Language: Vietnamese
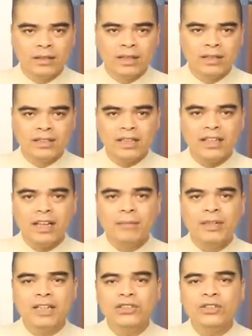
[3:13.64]
thì sẽ
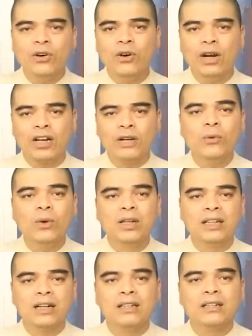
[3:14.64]
đem đến cho họ cái
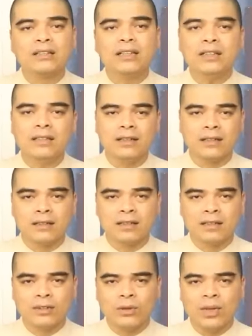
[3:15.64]
nguồn năng lượng tích cực,
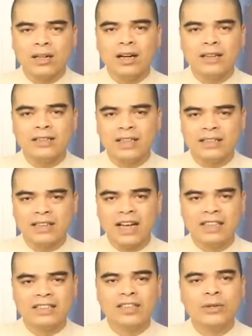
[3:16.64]
thuận lợi trải
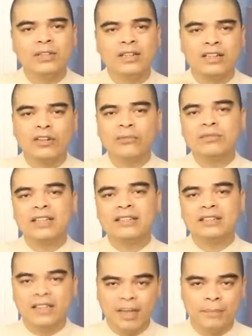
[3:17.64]
dài trên con đường công danh
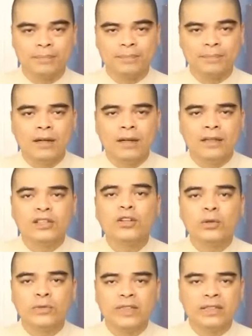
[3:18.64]
sự nghiệp. À, thưa
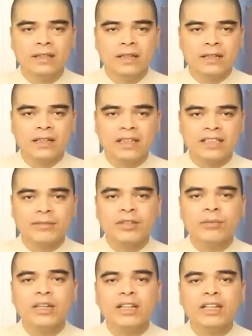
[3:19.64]
quý vị, để chăm
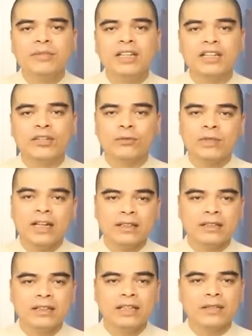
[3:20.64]
sóc cây kim tiền đúng
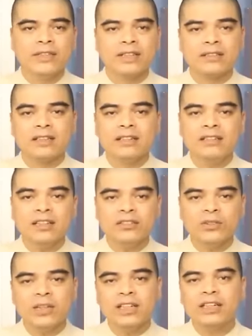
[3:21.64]
cách thì cái việc tưới nước
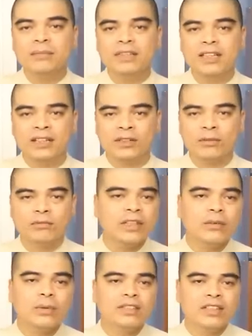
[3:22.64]
cho cây kim tiền cũng
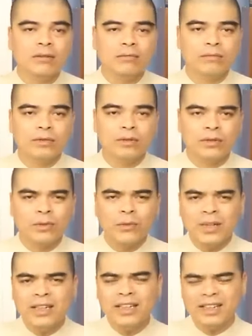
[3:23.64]
rất quan trọng. Nó
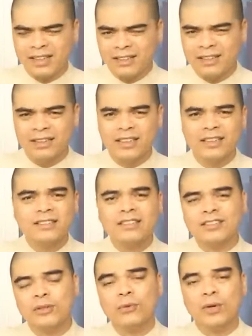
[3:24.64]
quyết định ảnh hưởng đến cái
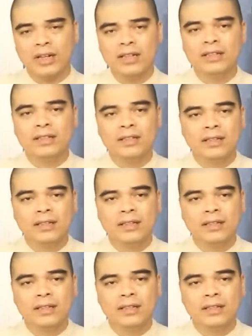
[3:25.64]
sức sống của cây.